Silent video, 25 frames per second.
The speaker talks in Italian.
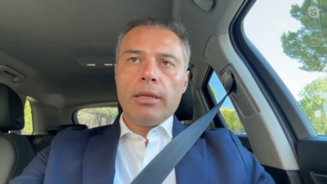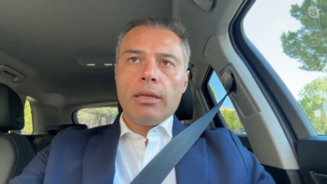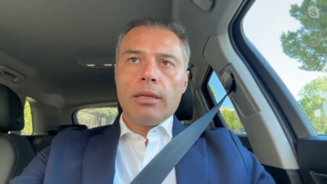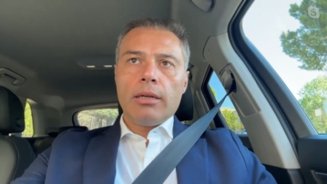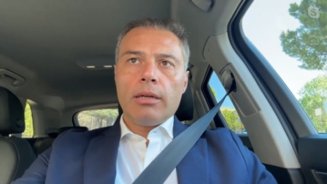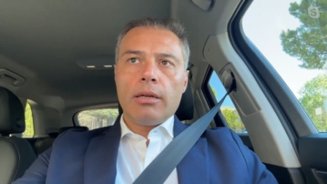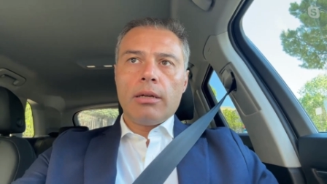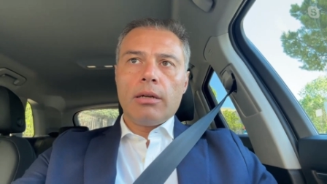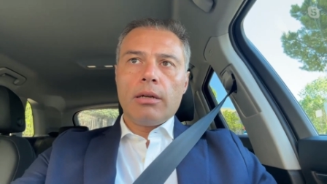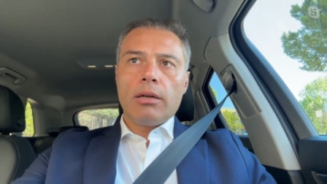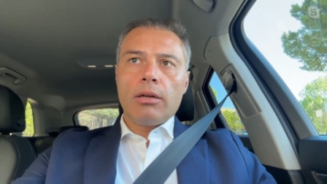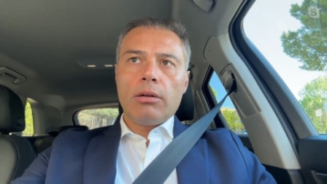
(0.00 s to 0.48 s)

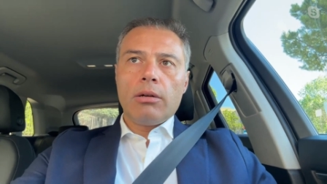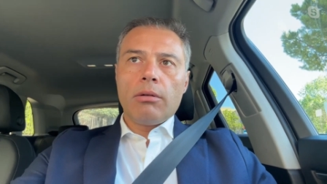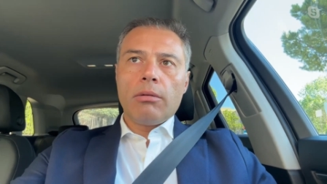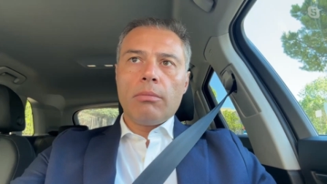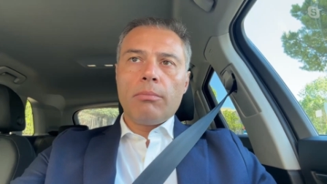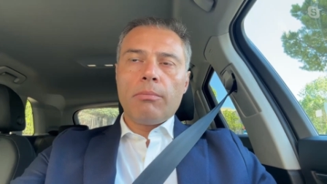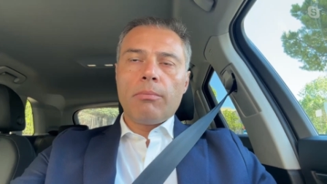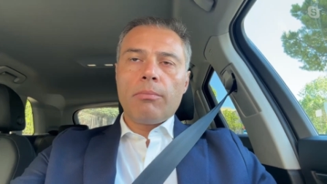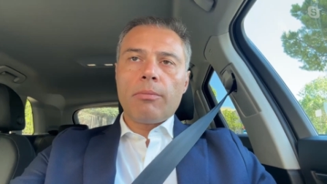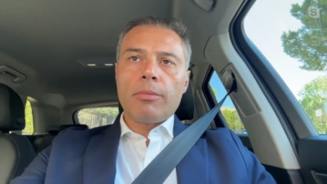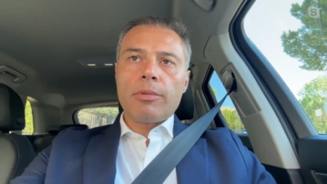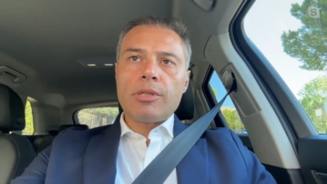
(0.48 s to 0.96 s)
eh,
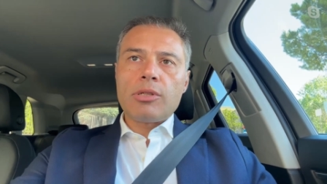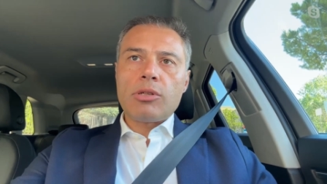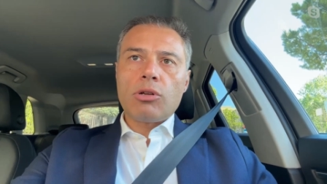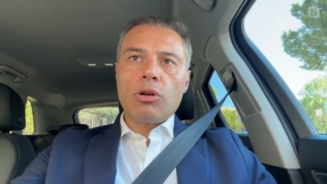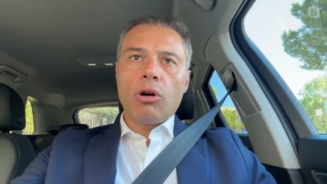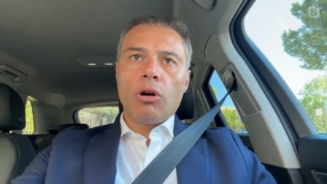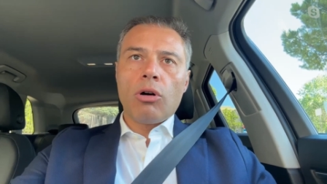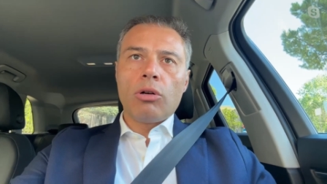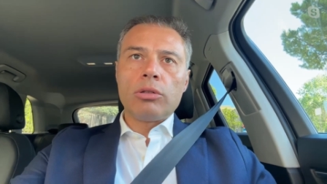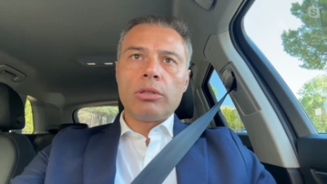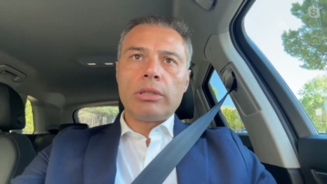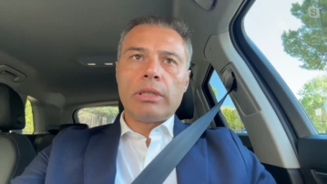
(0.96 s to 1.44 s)

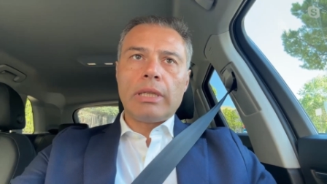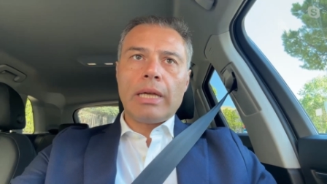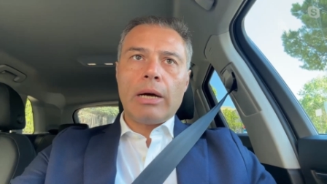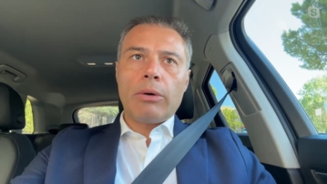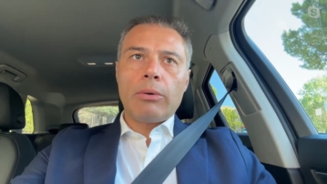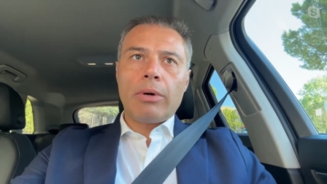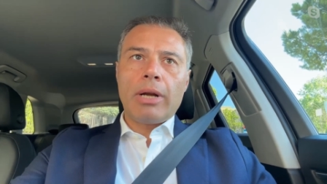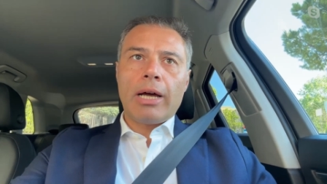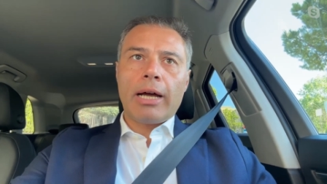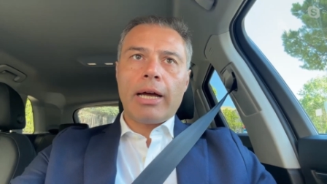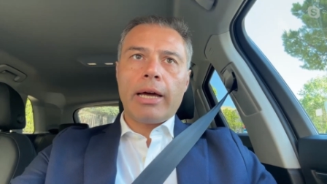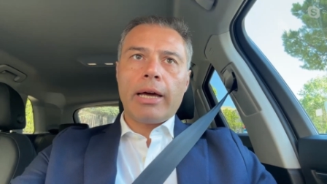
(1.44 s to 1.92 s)
sconta
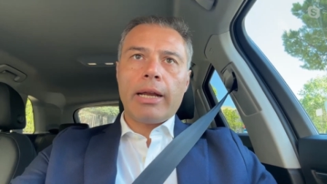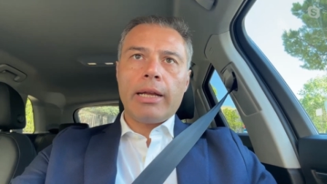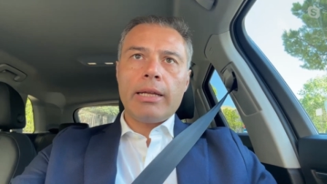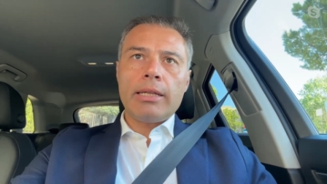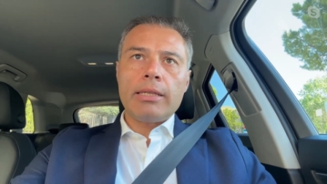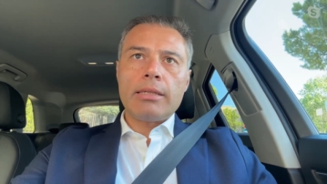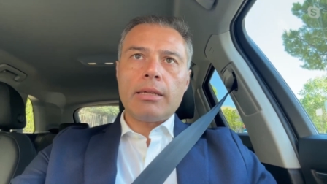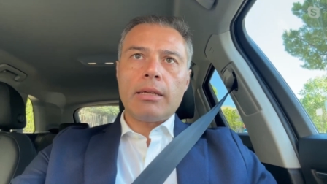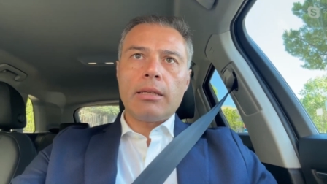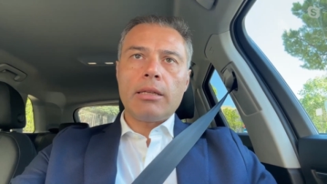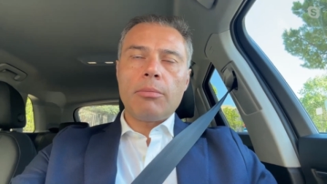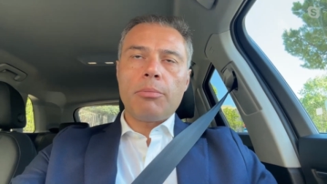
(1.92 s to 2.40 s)
una carenza